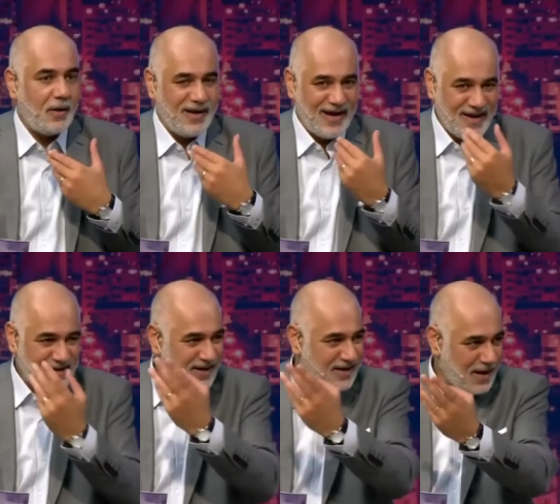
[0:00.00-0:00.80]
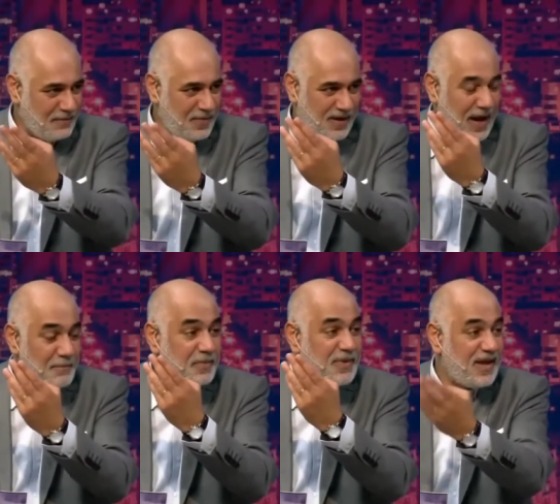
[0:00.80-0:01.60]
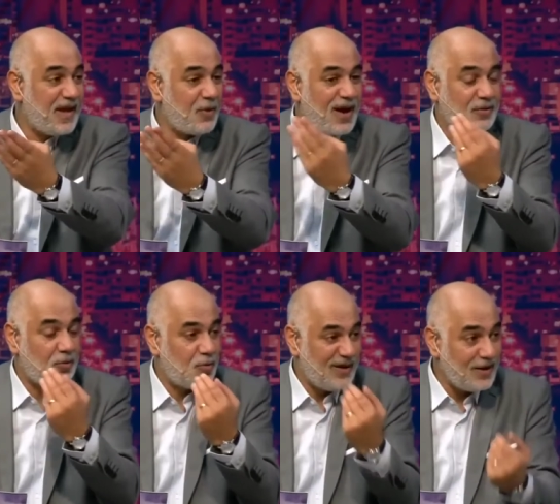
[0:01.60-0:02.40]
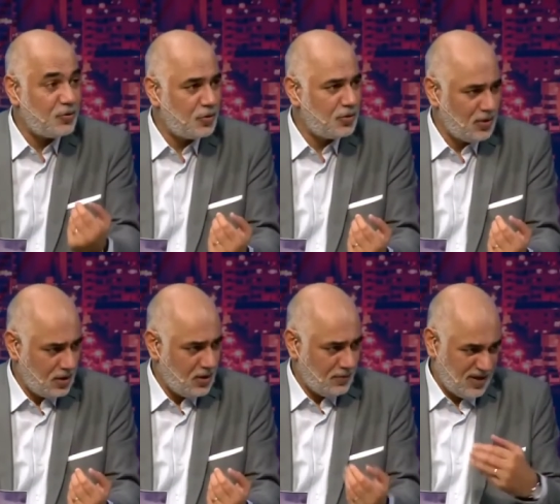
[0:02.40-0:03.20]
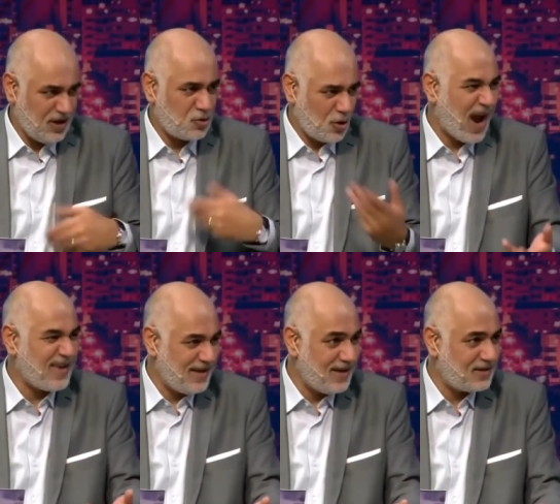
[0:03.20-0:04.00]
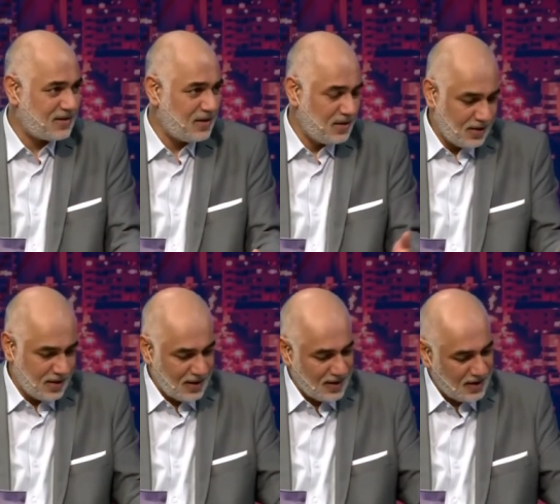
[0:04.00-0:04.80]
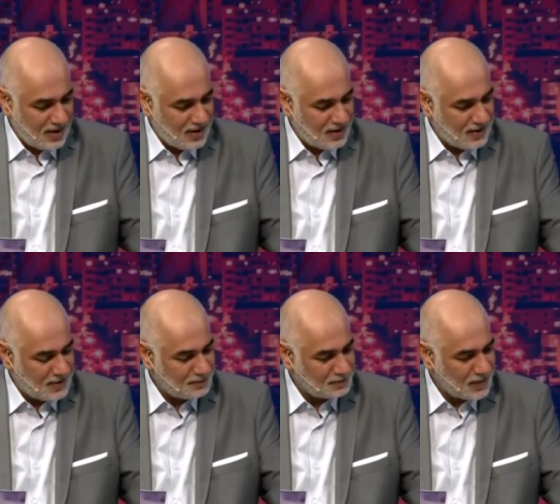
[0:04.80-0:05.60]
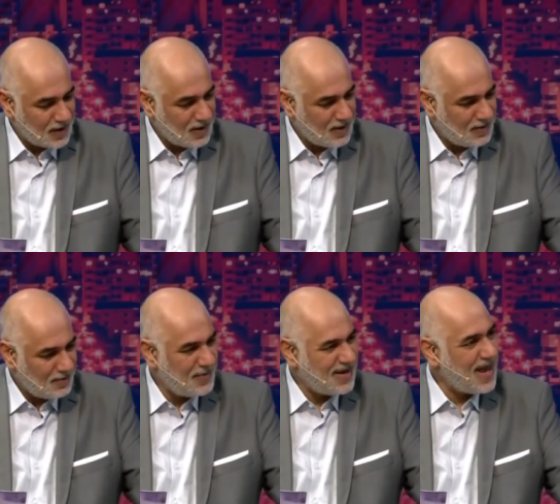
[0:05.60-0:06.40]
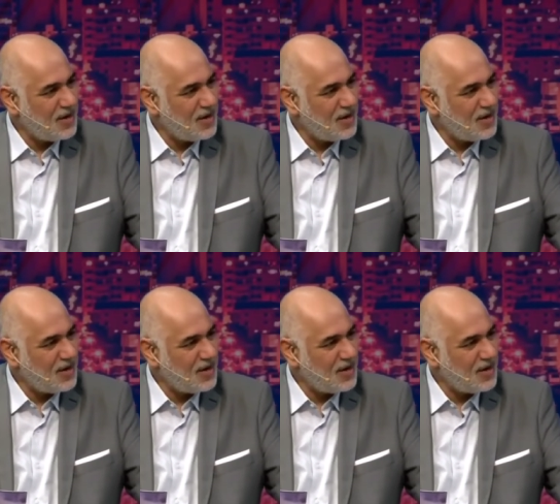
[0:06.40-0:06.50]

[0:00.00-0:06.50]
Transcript: اهانه للرب الرب بينهان وقت اولاده بيعيشوا حياه آه، يائسه وبائسه من